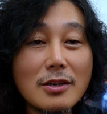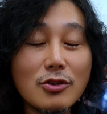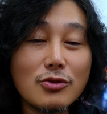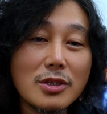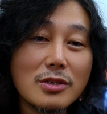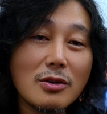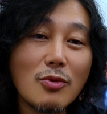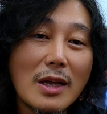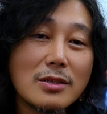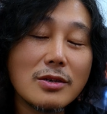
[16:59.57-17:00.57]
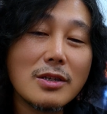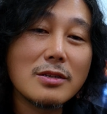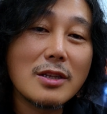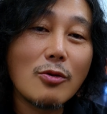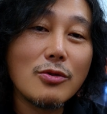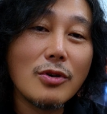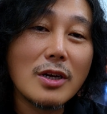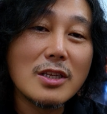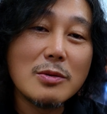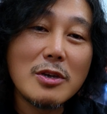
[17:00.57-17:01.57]
그 중에서 완성이 돼서 나오는
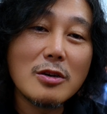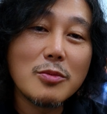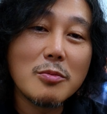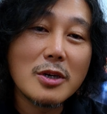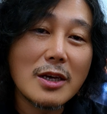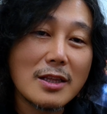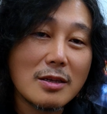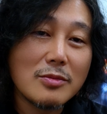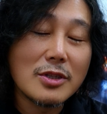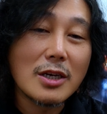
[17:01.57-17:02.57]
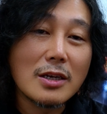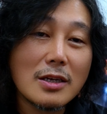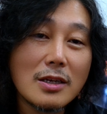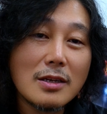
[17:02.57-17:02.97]
영화는 200여 편밖에 안 됩니다.